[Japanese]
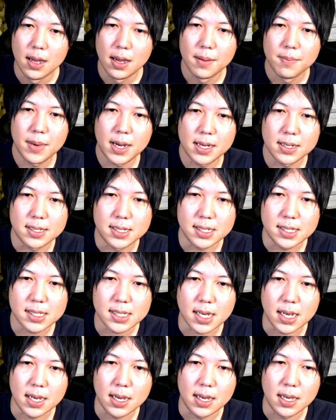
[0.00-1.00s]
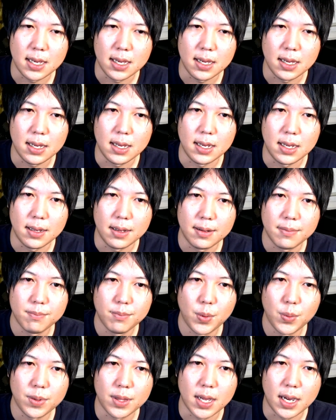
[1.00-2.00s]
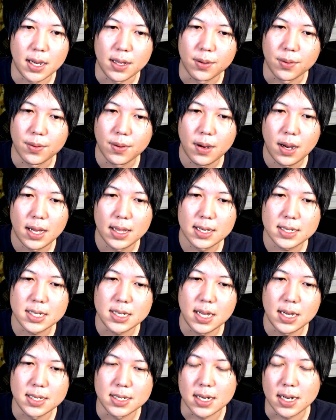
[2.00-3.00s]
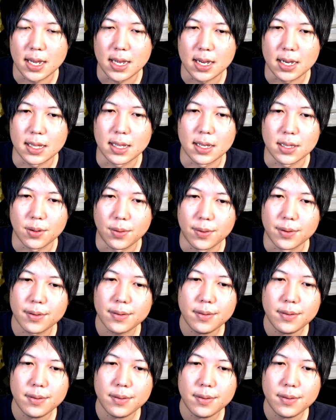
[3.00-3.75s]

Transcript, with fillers: まあ、実際問題の話なんじゃないかなと。